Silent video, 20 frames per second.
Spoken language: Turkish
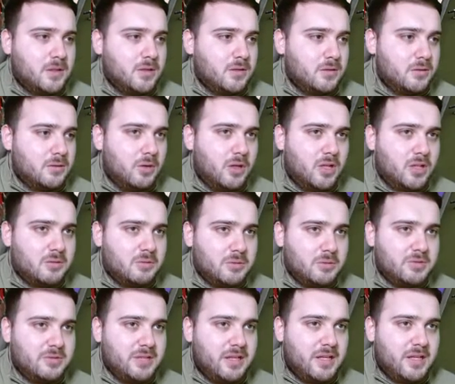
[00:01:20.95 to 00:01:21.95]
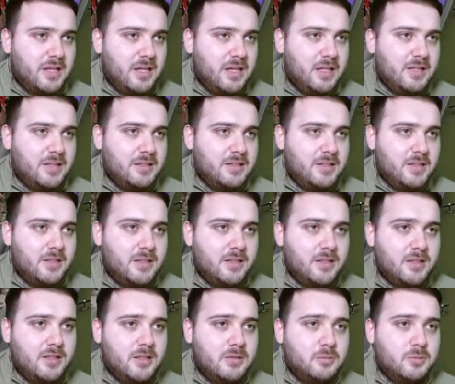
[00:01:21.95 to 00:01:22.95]
gol atmamızı engelledi.
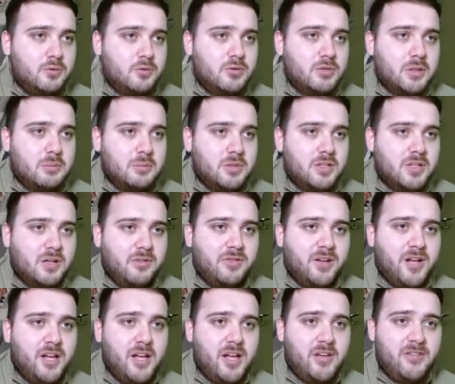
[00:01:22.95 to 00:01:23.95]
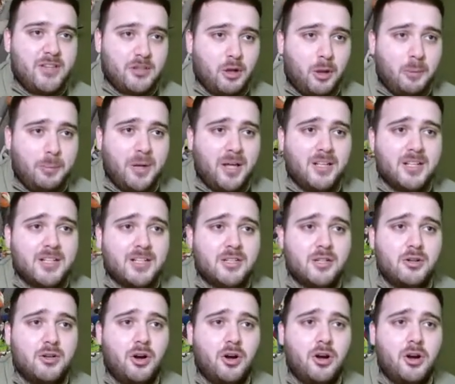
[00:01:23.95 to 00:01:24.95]
Buradan bir kafa ve topağlarda
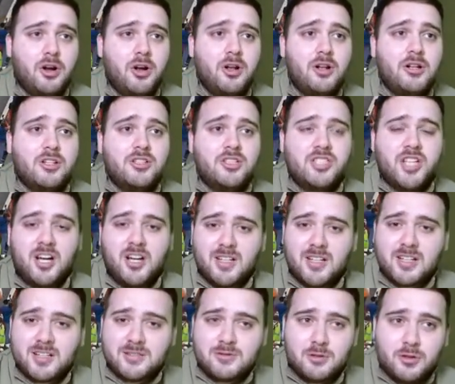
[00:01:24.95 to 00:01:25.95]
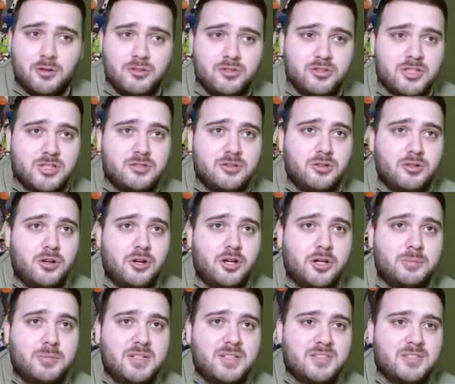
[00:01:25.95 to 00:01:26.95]
gol. Çağlar Söyüncü atıyor.
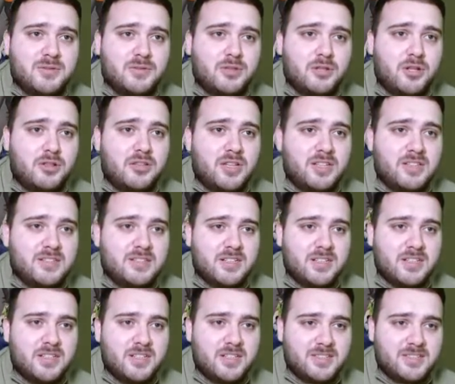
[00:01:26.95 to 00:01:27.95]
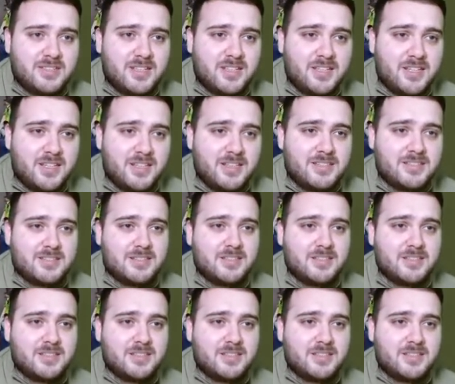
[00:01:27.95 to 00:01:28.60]
1-0 öndeyiz dakika 8.